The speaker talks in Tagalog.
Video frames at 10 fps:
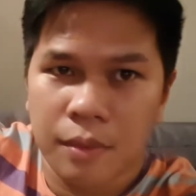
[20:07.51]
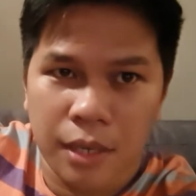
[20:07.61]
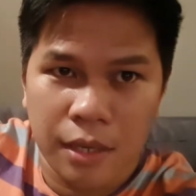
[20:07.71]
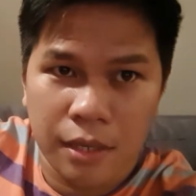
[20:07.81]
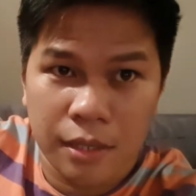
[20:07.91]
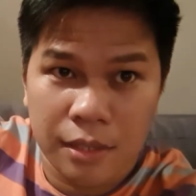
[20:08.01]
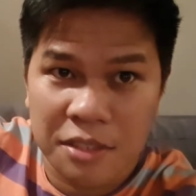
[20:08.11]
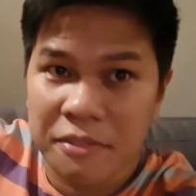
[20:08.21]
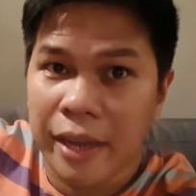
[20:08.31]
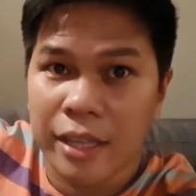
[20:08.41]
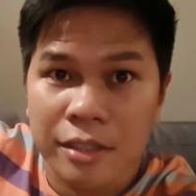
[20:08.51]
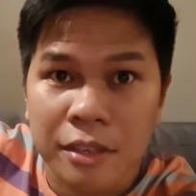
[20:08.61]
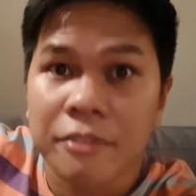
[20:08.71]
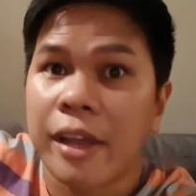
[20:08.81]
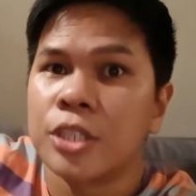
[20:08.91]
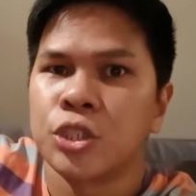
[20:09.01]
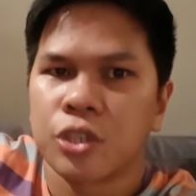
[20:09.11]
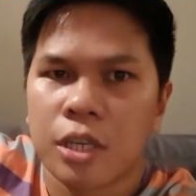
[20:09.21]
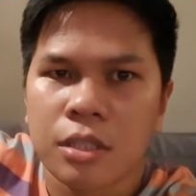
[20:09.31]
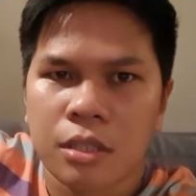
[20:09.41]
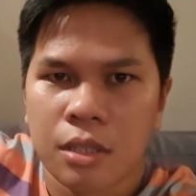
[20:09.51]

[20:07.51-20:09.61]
walang divine intervention.